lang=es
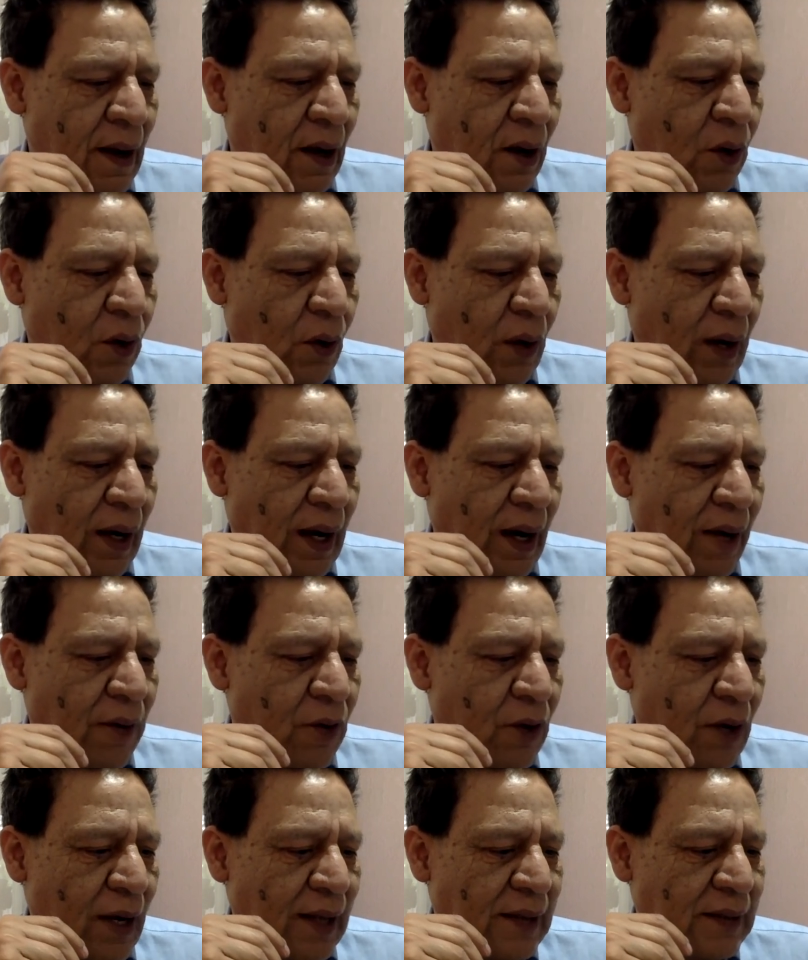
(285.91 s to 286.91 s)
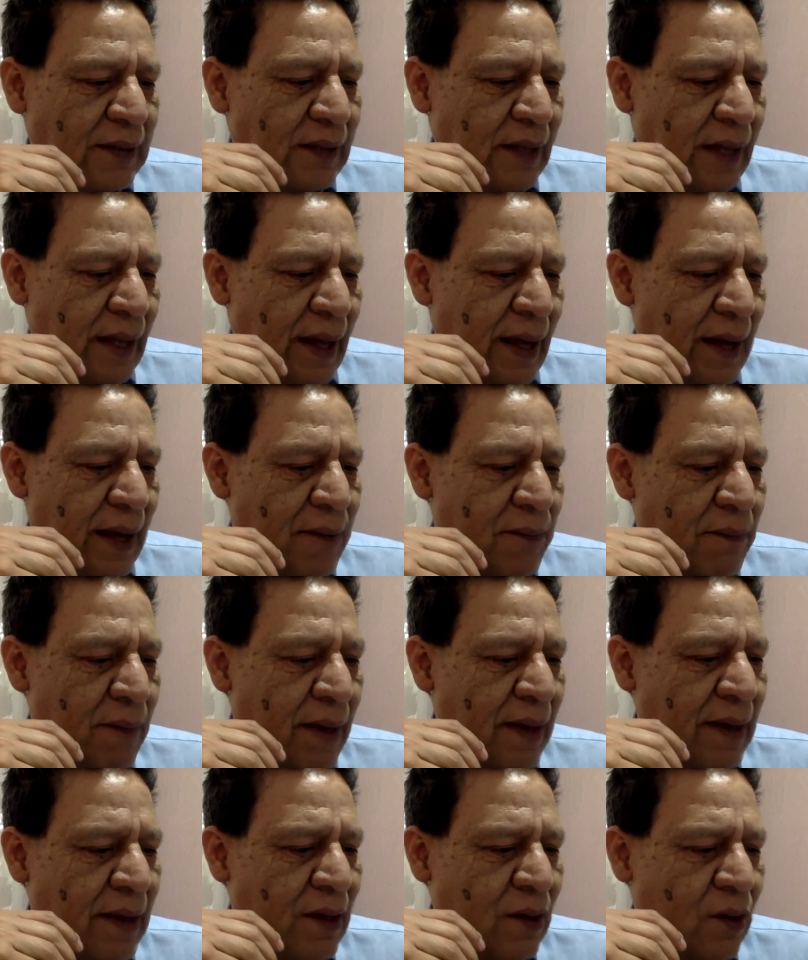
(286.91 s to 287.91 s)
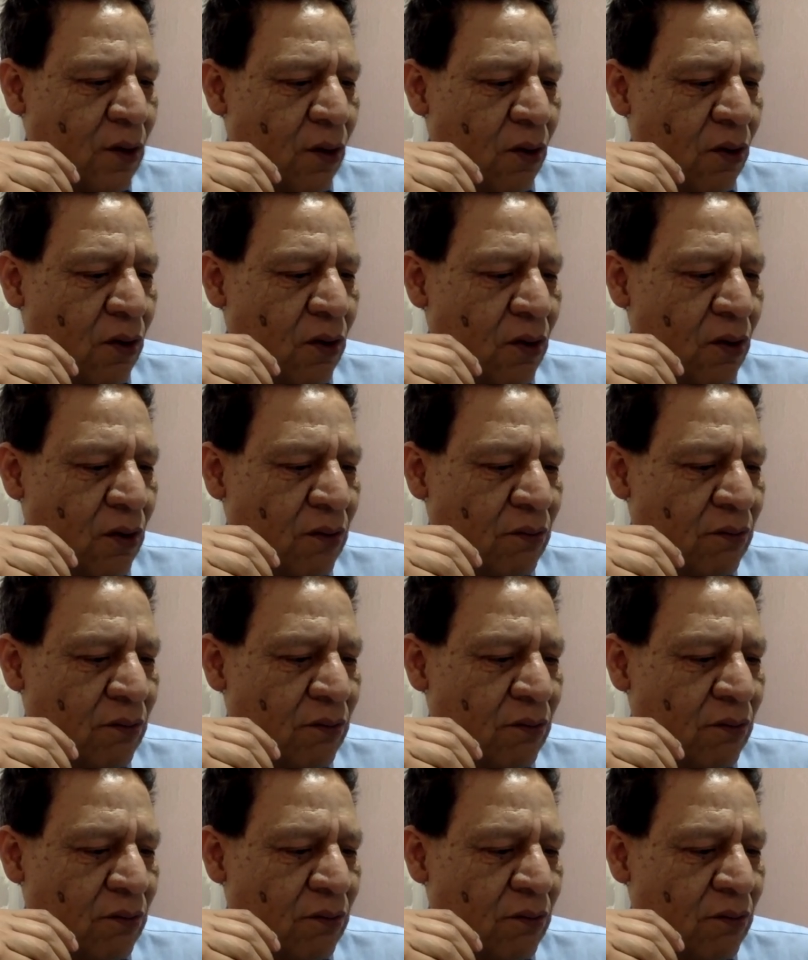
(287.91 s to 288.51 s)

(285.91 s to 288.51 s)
lo de la violencia en México,